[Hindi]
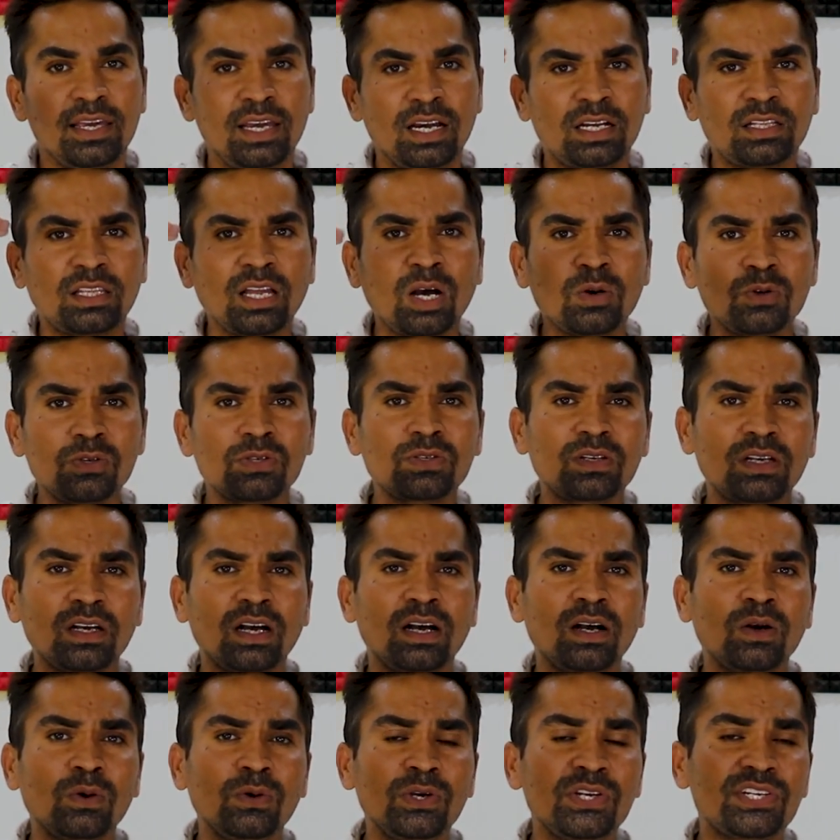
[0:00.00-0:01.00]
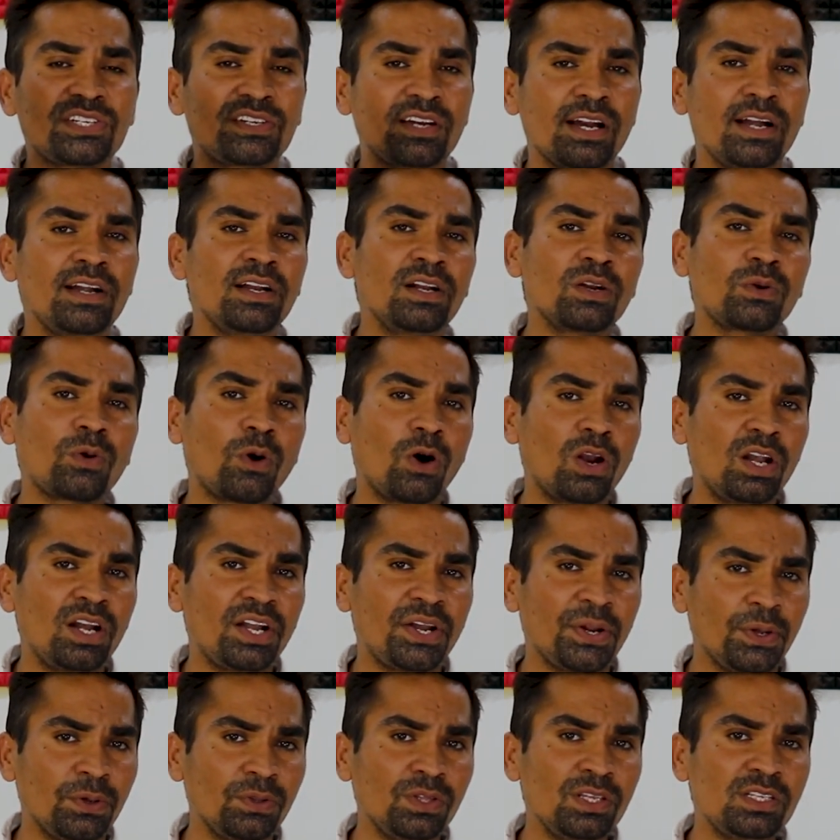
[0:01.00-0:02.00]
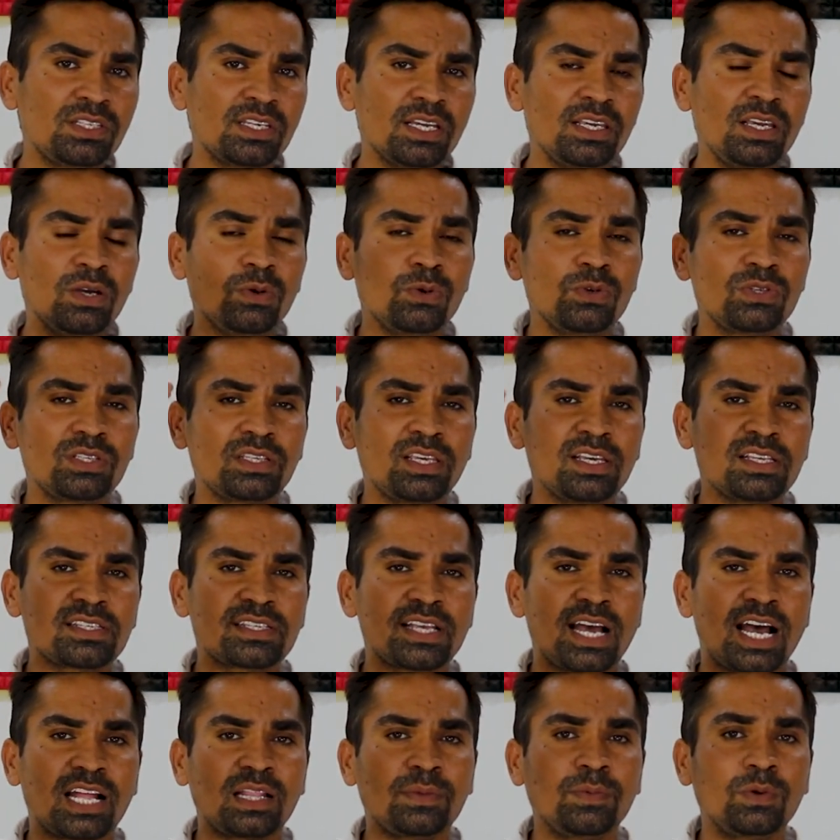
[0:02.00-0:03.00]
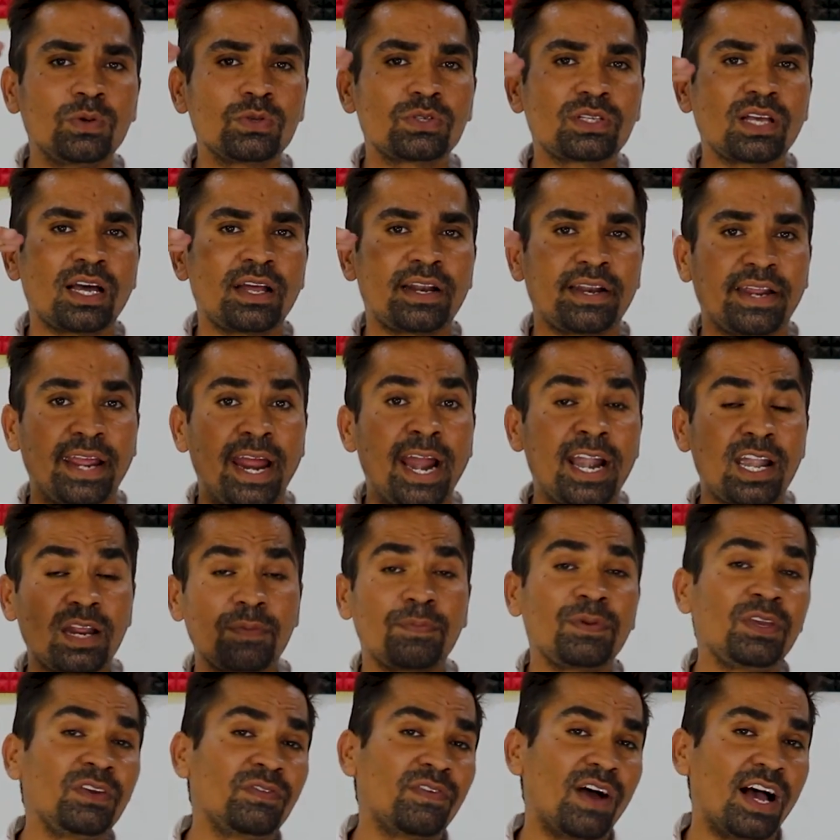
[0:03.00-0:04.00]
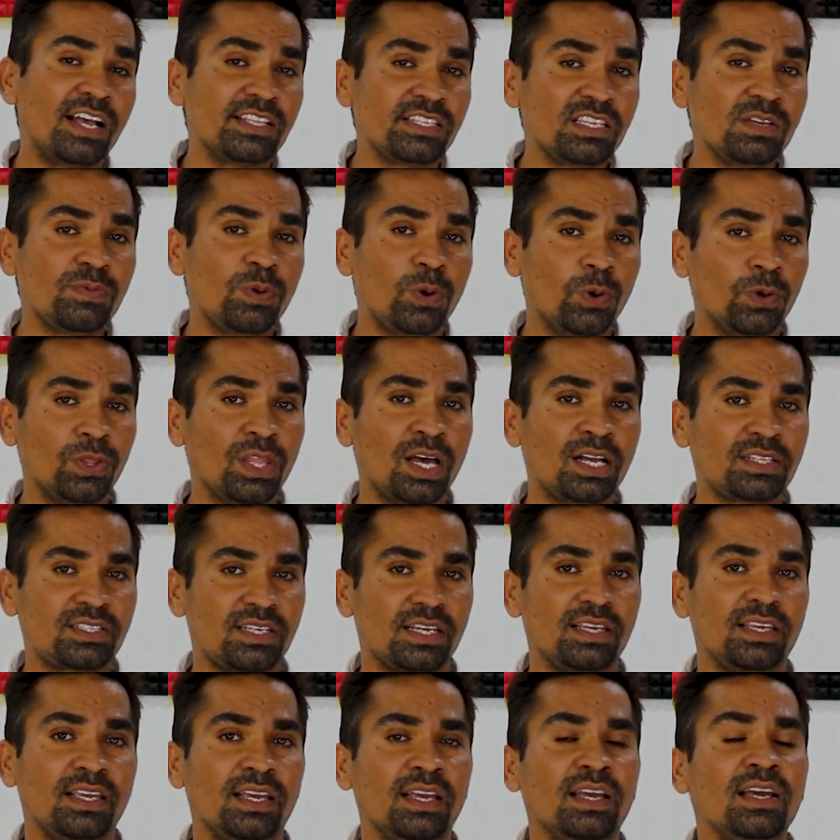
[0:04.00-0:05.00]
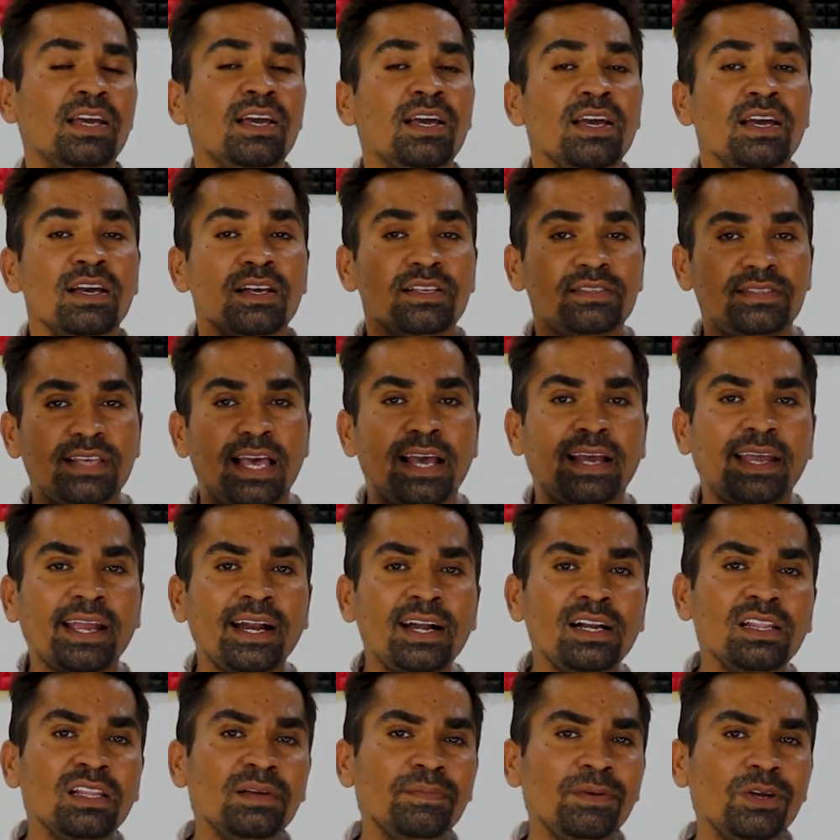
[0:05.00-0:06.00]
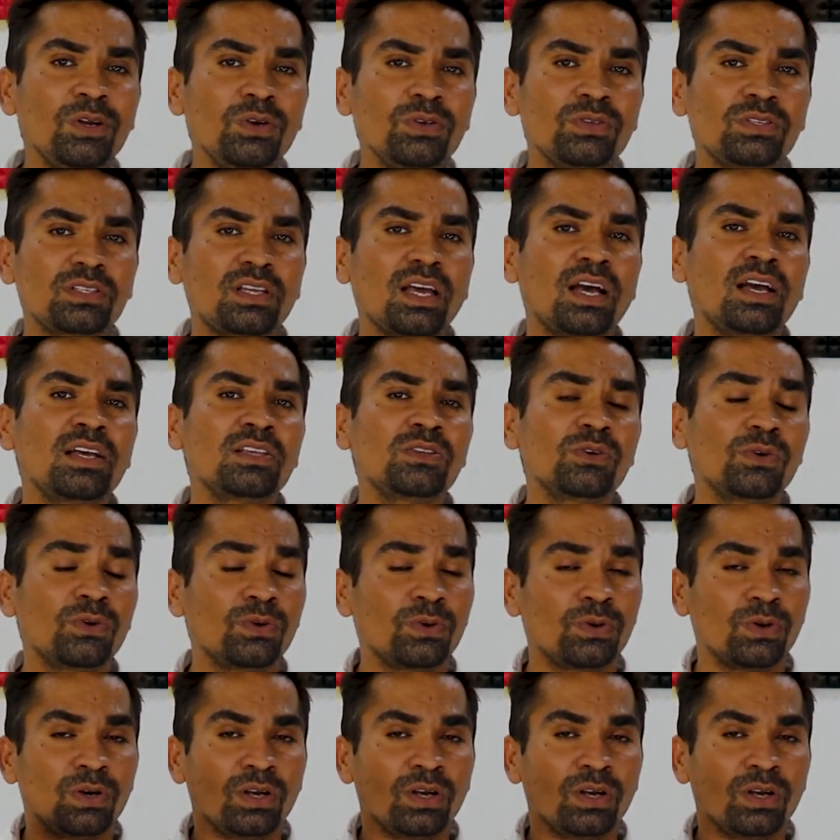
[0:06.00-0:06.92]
एक तो उसका स्टैंडर्ड क्वालिटी होनी चाहिए उसके साथ में उसका रेट भी वाजिब होना चाहिए सेकेंड नंबर उसका जो